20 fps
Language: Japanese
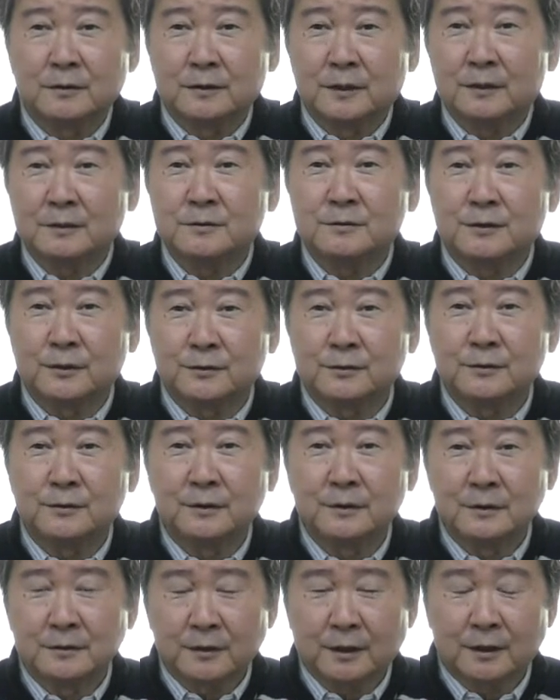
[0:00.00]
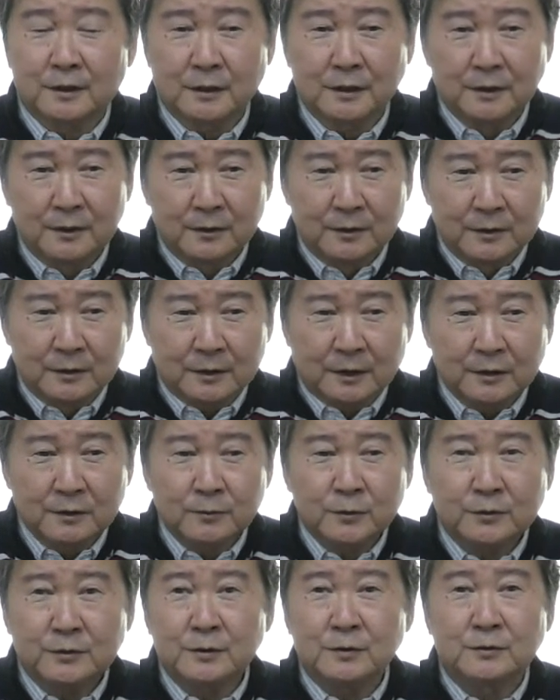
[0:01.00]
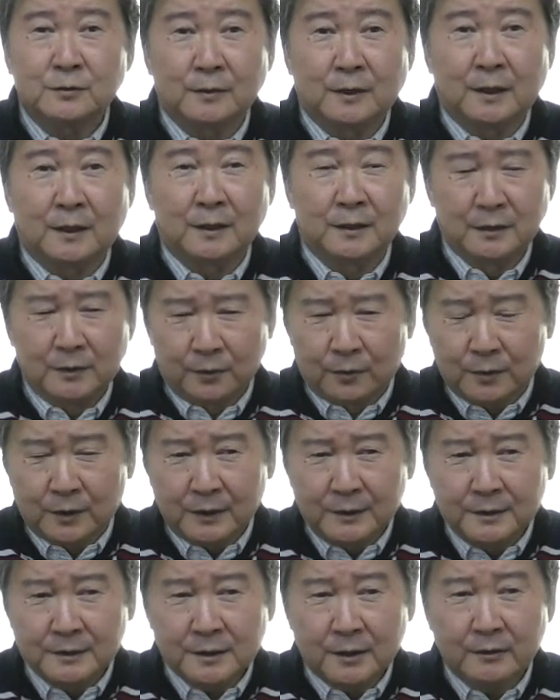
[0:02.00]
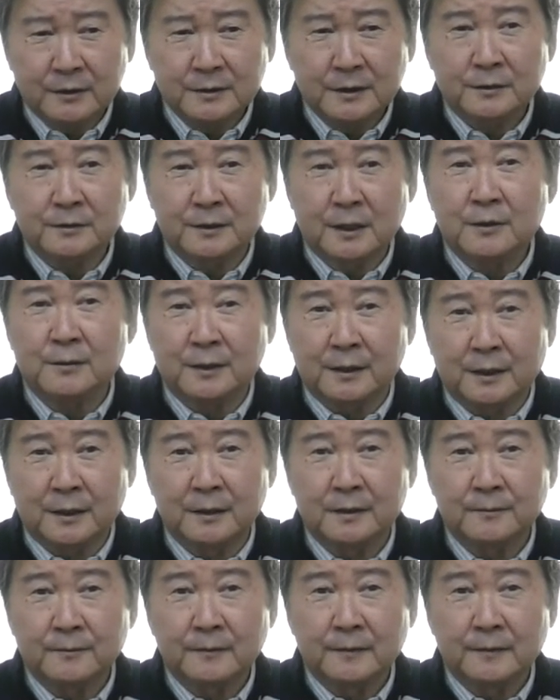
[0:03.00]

出歩いてるだから金持ってる人はお金触りたくないわけ